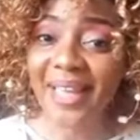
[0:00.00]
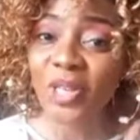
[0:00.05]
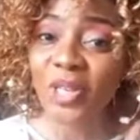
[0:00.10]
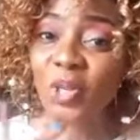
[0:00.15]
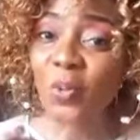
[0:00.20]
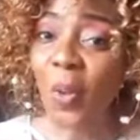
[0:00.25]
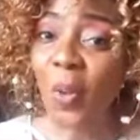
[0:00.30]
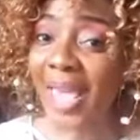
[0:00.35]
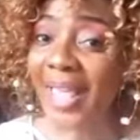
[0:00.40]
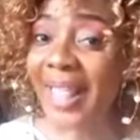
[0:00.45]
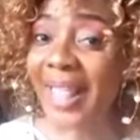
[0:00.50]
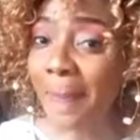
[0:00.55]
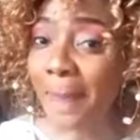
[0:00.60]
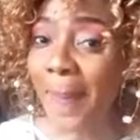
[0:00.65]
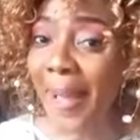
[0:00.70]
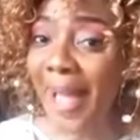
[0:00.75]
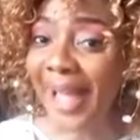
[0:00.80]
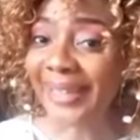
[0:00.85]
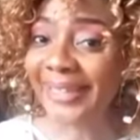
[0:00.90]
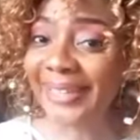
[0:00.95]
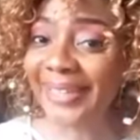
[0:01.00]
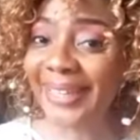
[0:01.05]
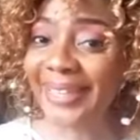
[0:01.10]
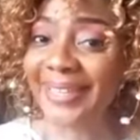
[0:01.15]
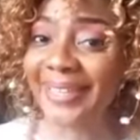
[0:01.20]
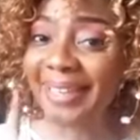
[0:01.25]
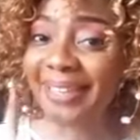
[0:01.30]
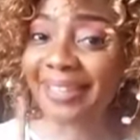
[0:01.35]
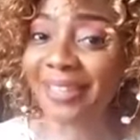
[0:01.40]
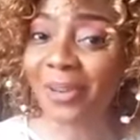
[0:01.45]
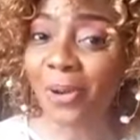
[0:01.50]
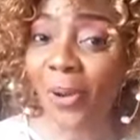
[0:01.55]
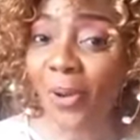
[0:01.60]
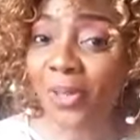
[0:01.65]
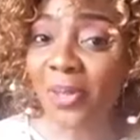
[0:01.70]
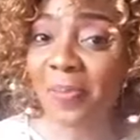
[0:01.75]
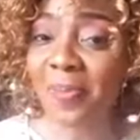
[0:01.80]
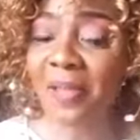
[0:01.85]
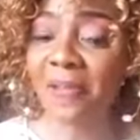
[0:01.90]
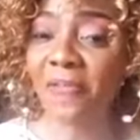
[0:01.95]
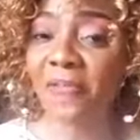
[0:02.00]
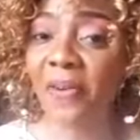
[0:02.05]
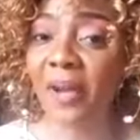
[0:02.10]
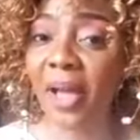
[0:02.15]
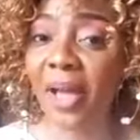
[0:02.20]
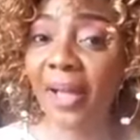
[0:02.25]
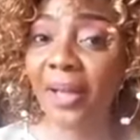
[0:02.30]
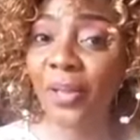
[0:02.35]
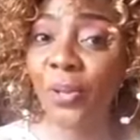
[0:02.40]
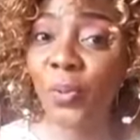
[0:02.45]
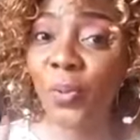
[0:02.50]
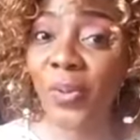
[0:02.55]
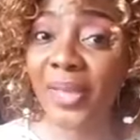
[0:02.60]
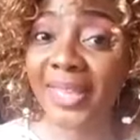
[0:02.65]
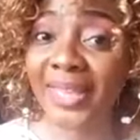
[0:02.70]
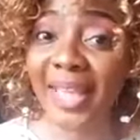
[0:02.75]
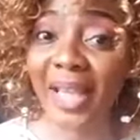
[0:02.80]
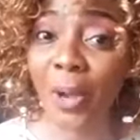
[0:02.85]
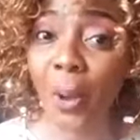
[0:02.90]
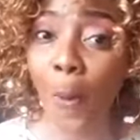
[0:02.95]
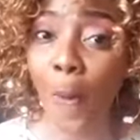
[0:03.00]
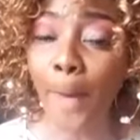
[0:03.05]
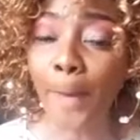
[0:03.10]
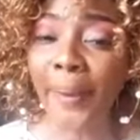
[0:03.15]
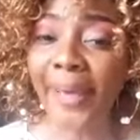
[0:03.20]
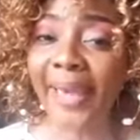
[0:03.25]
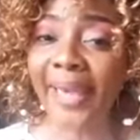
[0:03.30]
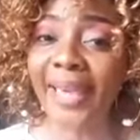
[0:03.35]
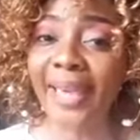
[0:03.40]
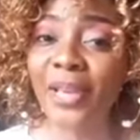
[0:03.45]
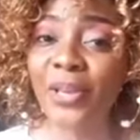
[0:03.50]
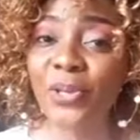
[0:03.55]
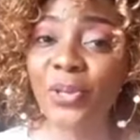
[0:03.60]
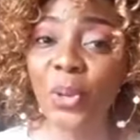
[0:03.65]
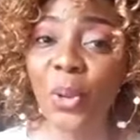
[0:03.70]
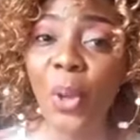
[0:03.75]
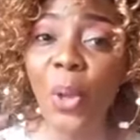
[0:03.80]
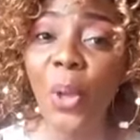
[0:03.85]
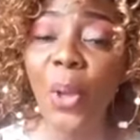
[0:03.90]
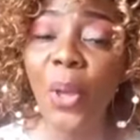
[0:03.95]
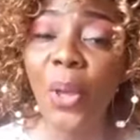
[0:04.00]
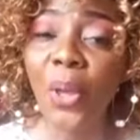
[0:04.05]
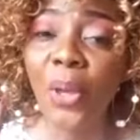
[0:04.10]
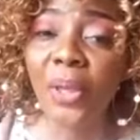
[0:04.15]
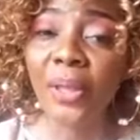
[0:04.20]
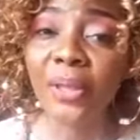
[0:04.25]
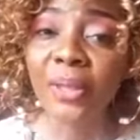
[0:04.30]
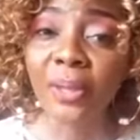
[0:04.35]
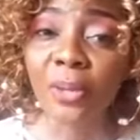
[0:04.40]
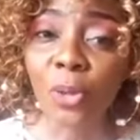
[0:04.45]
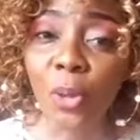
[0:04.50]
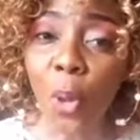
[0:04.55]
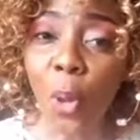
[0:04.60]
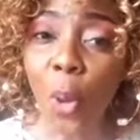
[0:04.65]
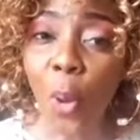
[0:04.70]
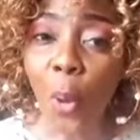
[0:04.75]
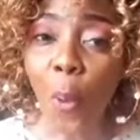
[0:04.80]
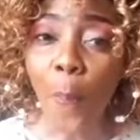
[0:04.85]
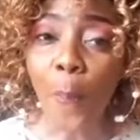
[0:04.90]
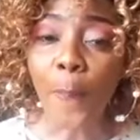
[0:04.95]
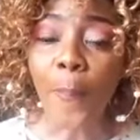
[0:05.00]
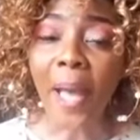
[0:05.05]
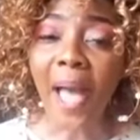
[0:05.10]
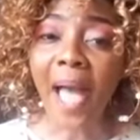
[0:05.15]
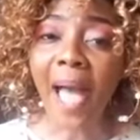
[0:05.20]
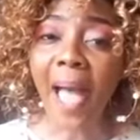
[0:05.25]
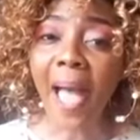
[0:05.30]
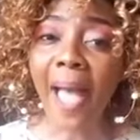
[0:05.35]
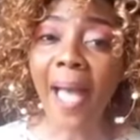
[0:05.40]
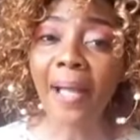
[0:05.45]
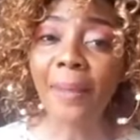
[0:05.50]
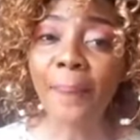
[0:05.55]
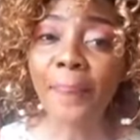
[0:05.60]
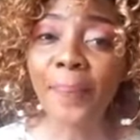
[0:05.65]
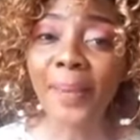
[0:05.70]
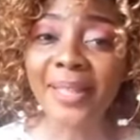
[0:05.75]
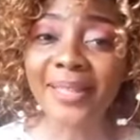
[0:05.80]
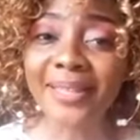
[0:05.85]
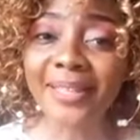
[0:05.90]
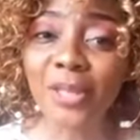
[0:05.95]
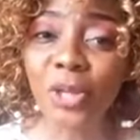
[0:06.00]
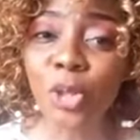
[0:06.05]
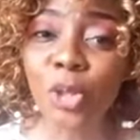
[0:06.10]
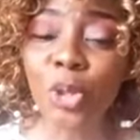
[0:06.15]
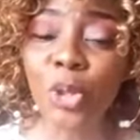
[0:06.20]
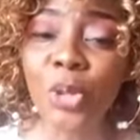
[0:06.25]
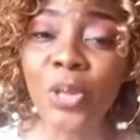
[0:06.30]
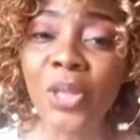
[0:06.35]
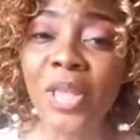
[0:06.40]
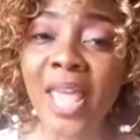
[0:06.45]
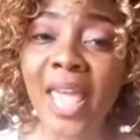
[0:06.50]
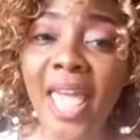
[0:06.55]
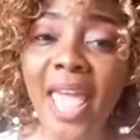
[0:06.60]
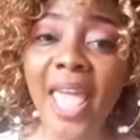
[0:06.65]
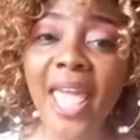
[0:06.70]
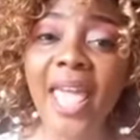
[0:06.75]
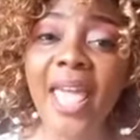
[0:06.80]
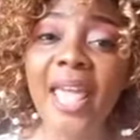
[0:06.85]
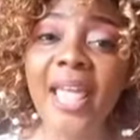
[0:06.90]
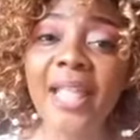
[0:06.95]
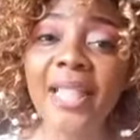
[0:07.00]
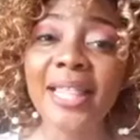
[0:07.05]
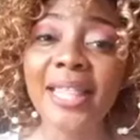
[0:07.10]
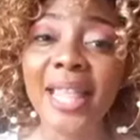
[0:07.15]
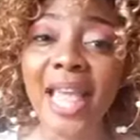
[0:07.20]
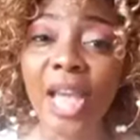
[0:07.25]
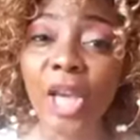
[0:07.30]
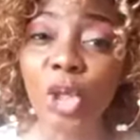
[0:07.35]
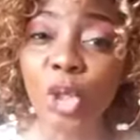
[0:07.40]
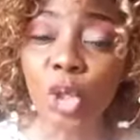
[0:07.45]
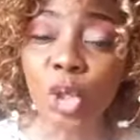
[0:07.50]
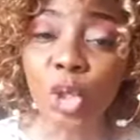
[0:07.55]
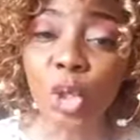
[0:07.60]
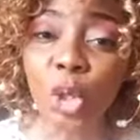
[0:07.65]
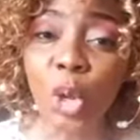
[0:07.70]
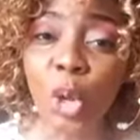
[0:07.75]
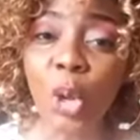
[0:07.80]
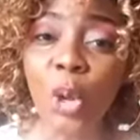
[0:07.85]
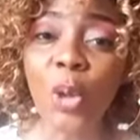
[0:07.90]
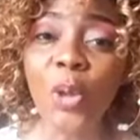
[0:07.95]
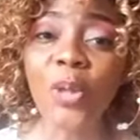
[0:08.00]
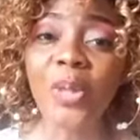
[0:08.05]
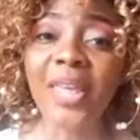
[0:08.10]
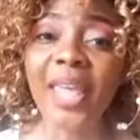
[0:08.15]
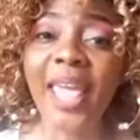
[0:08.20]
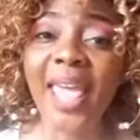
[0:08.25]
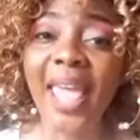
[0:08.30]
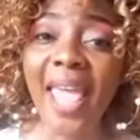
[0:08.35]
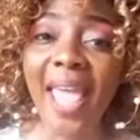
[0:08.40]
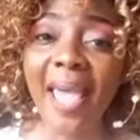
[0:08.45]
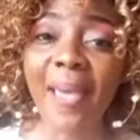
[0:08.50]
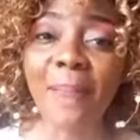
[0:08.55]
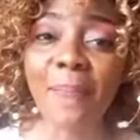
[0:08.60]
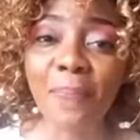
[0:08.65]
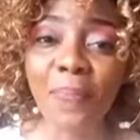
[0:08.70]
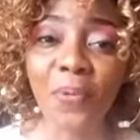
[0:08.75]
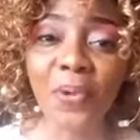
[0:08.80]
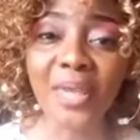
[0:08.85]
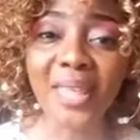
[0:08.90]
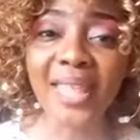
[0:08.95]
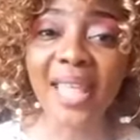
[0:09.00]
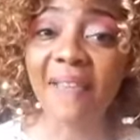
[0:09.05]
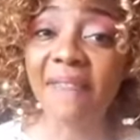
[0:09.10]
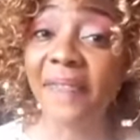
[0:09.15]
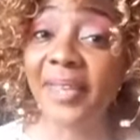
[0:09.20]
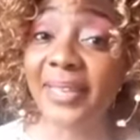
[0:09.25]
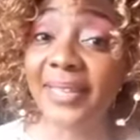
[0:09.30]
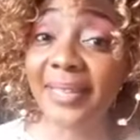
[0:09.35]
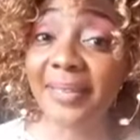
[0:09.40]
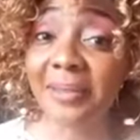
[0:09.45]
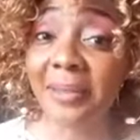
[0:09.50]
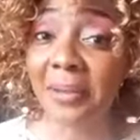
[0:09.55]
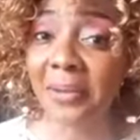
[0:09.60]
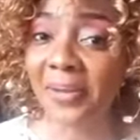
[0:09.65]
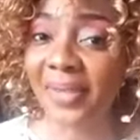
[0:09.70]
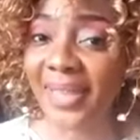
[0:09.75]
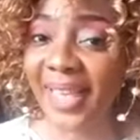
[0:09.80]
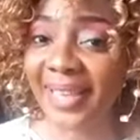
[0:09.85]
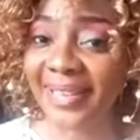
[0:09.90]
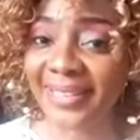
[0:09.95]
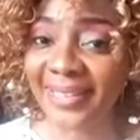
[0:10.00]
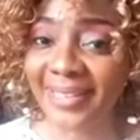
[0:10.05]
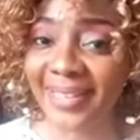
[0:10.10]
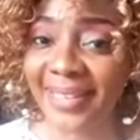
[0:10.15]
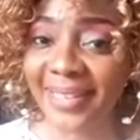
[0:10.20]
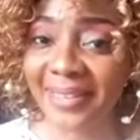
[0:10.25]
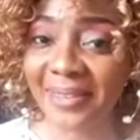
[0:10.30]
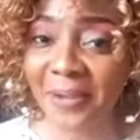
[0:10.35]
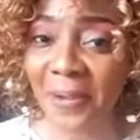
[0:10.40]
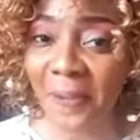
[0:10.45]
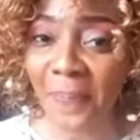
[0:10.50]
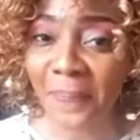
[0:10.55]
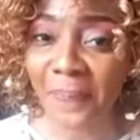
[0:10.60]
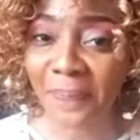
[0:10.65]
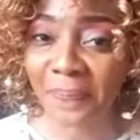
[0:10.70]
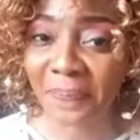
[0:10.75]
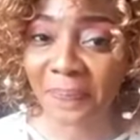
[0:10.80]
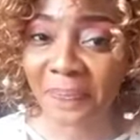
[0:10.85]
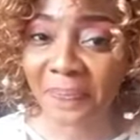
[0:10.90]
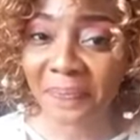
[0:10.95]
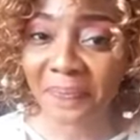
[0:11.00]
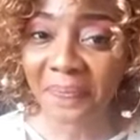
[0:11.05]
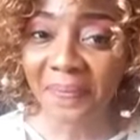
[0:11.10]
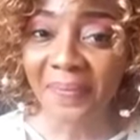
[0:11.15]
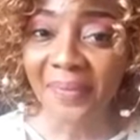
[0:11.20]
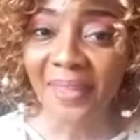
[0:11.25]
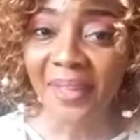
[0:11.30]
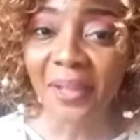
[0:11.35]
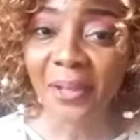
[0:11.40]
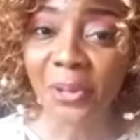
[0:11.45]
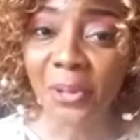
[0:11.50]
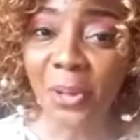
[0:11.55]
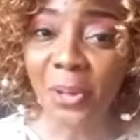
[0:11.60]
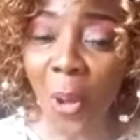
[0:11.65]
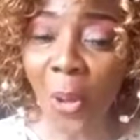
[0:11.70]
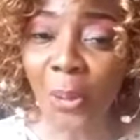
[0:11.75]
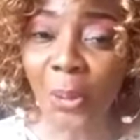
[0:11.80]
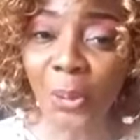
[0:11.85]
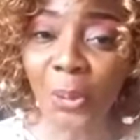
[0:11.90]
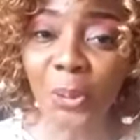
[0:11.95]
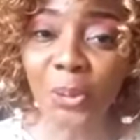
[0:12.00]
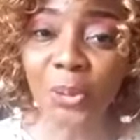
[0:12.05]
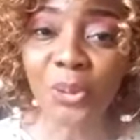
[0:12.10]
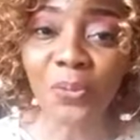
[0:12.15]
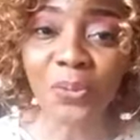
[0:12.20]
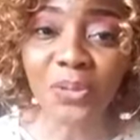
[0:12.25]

Soyez de la partie, c'est 30 000 francs, nuitée comprise, deux repas, petit déjeuner, des jeux et puis des visites des sites. Donc, euh, je